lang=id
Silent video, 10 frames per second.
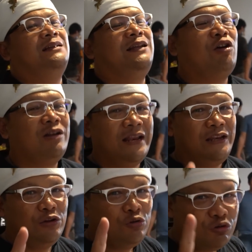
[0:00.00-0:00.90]
Di konten
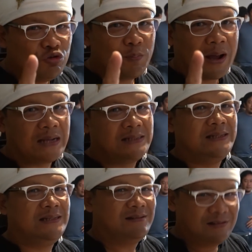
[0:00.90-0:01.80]
Dul Sumbang
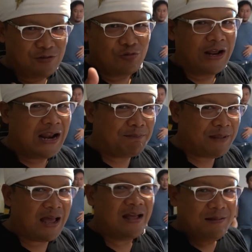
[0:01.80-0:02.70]
Asli Ulah
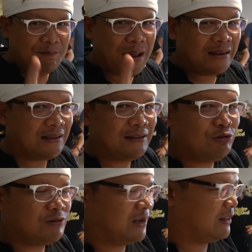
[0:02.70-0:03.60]
hilapnya panteng
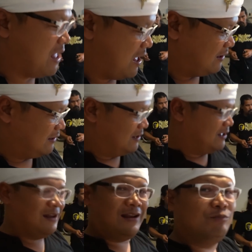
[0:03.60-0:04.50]
terus kita
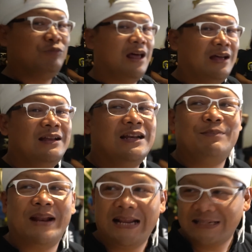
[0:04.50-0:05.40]
Alhamdulillah
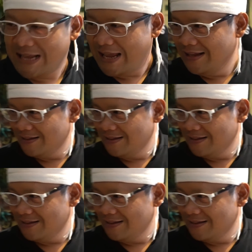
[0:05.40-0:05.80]
Nomor Lengsai